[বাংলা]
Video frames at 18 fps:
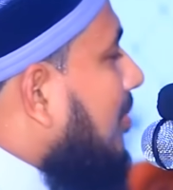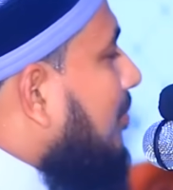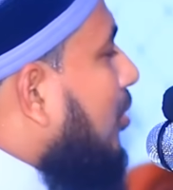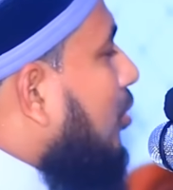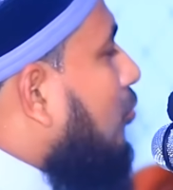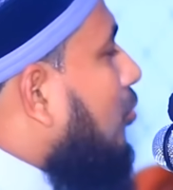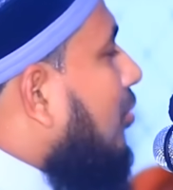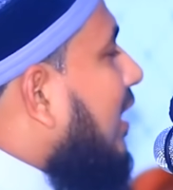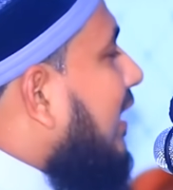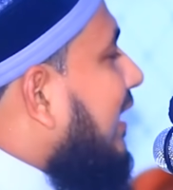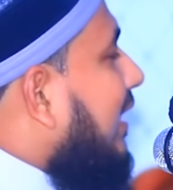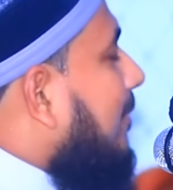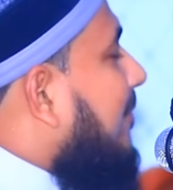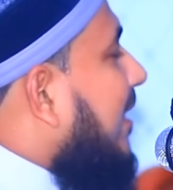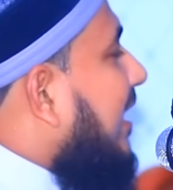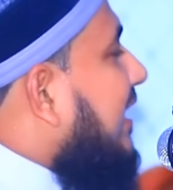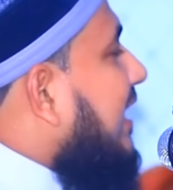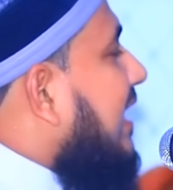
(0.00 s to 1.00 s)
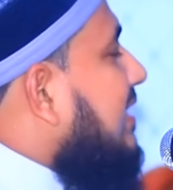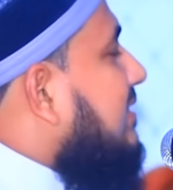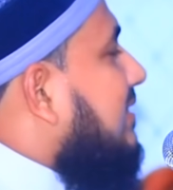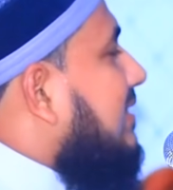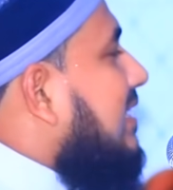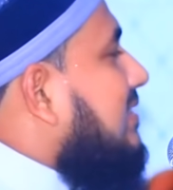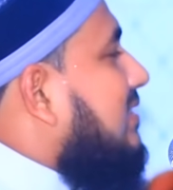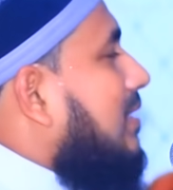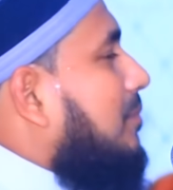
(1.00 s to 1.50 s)
নম্বর কোরআনের পাখি
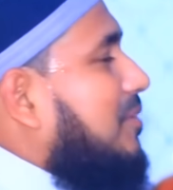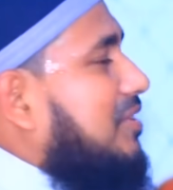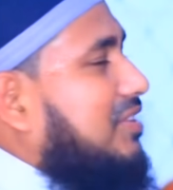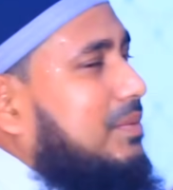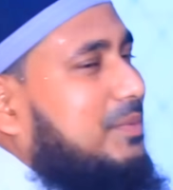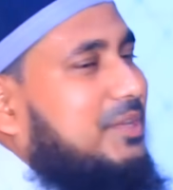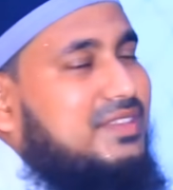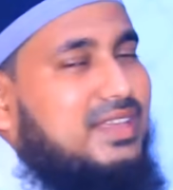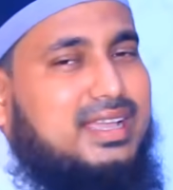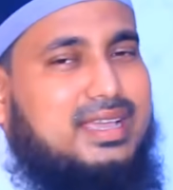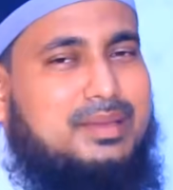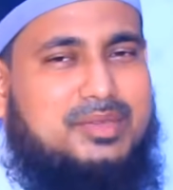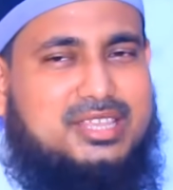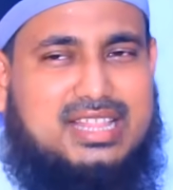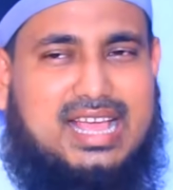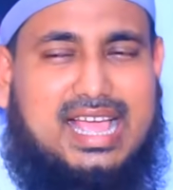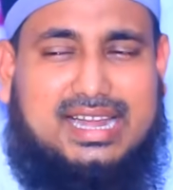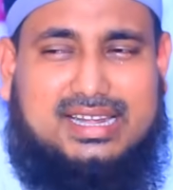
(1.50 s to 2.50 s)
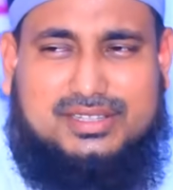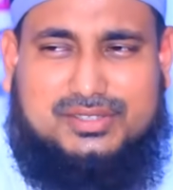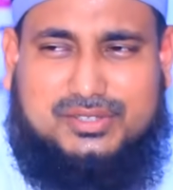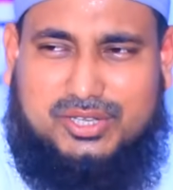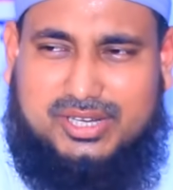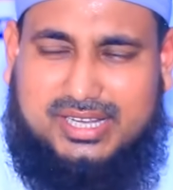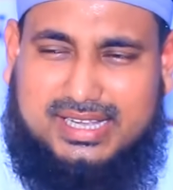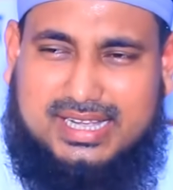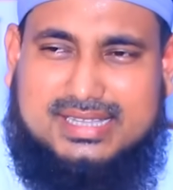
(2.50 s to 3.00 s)
হাসতে হাসতে পৃথিবী থেকে বিদায়
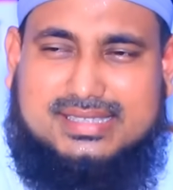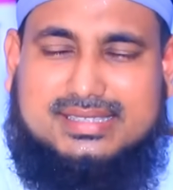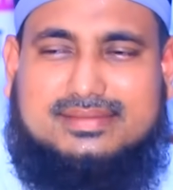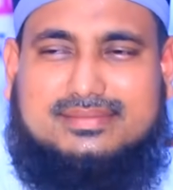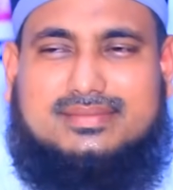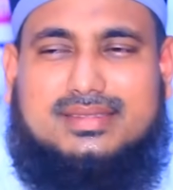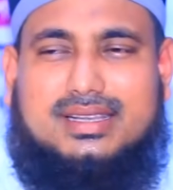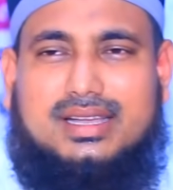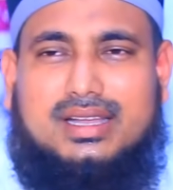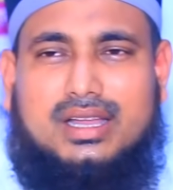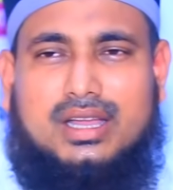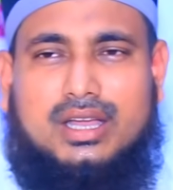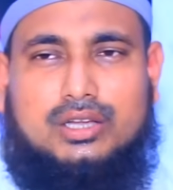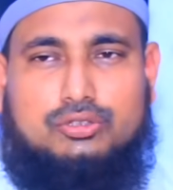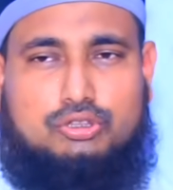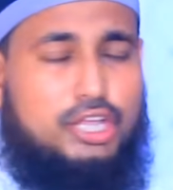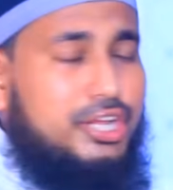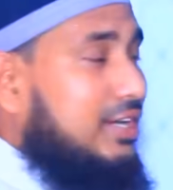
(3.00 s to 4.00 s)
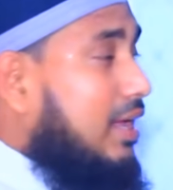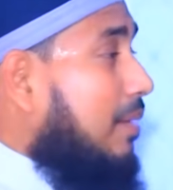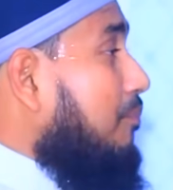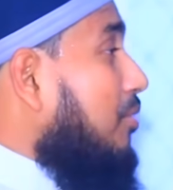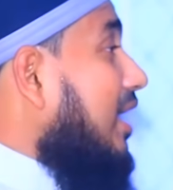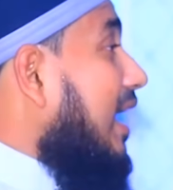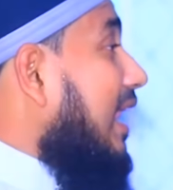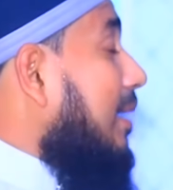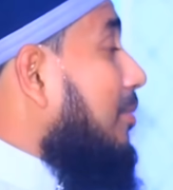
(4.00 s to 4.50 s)
চলে গেছে দুই
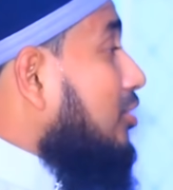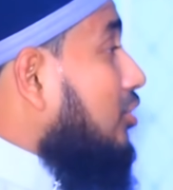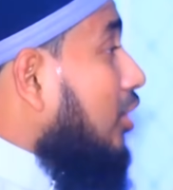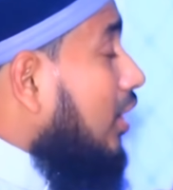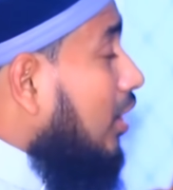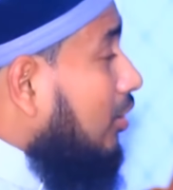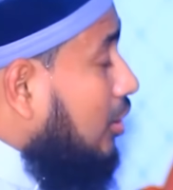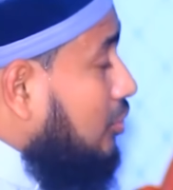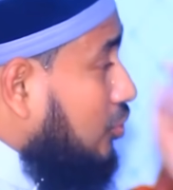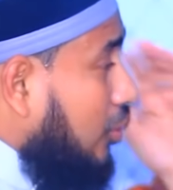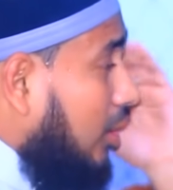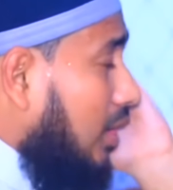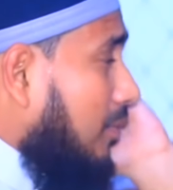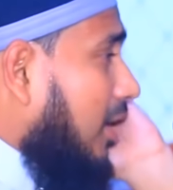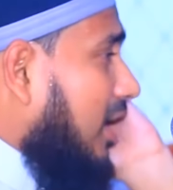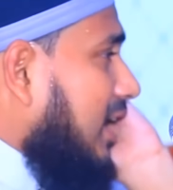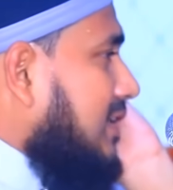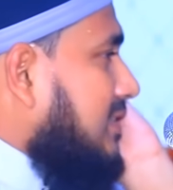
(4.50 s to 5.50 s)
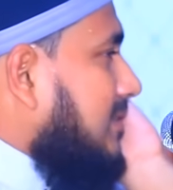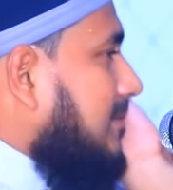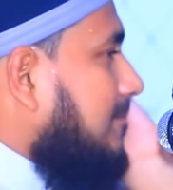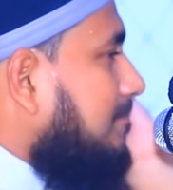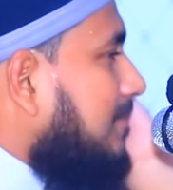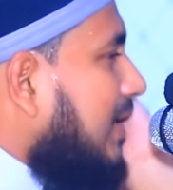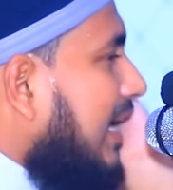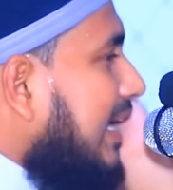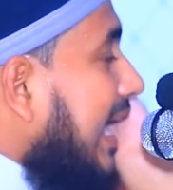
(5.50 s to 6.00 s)
নম্বর আলামত হলো রসল বলেছে
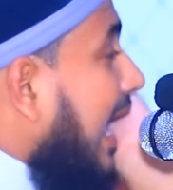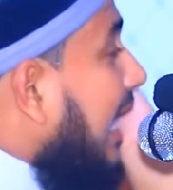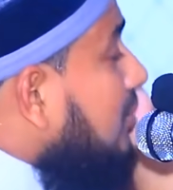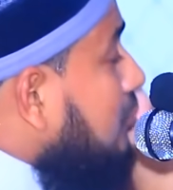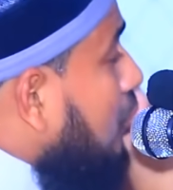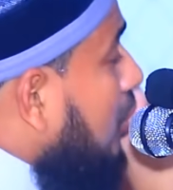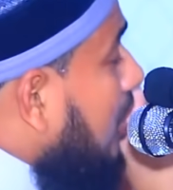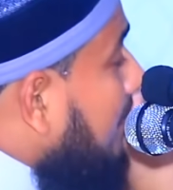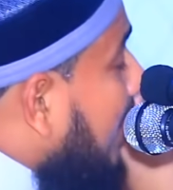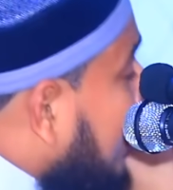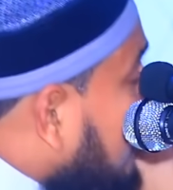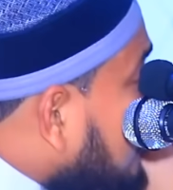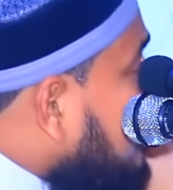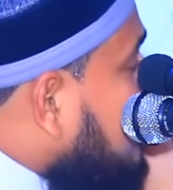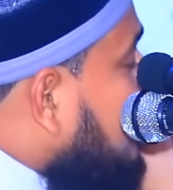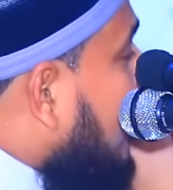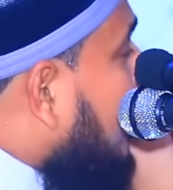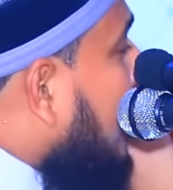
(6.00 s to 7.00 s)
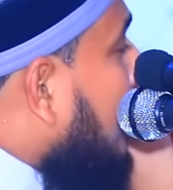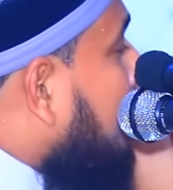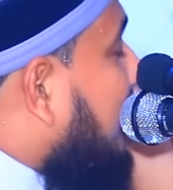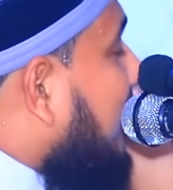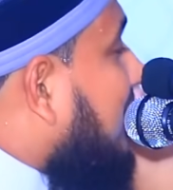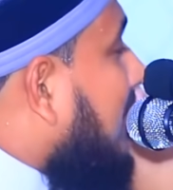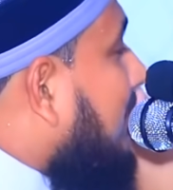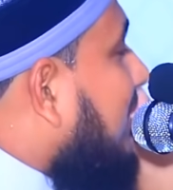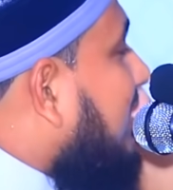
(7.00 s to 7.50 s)
একজন মানুষ যখন
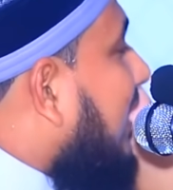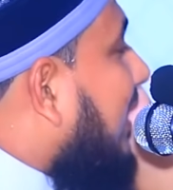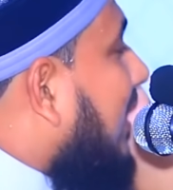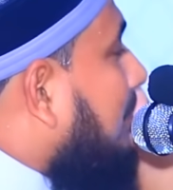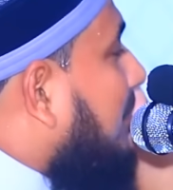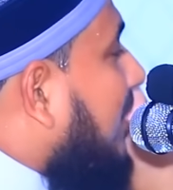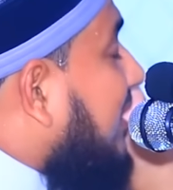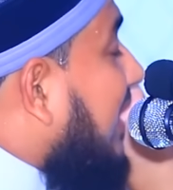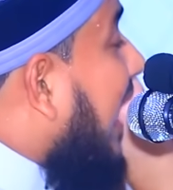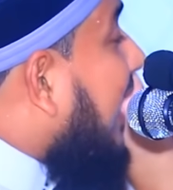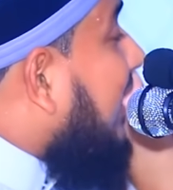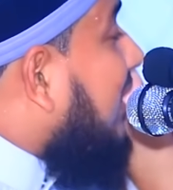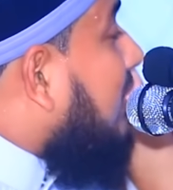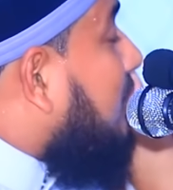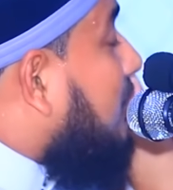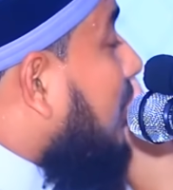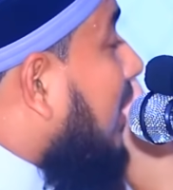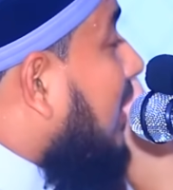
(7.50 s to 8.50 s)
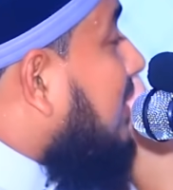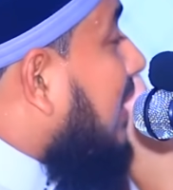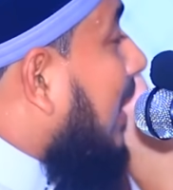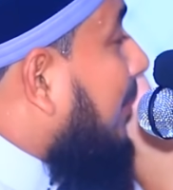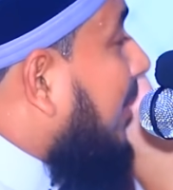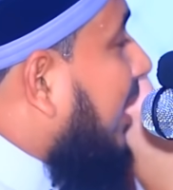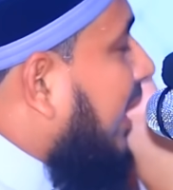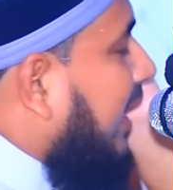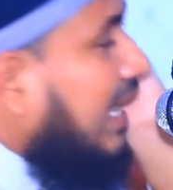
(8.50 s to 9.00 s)
পৃথিবী থেকে বিদায় নিয়ে চলে
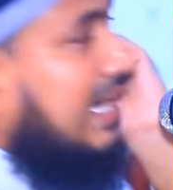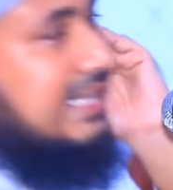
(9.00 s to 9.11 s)
যাবে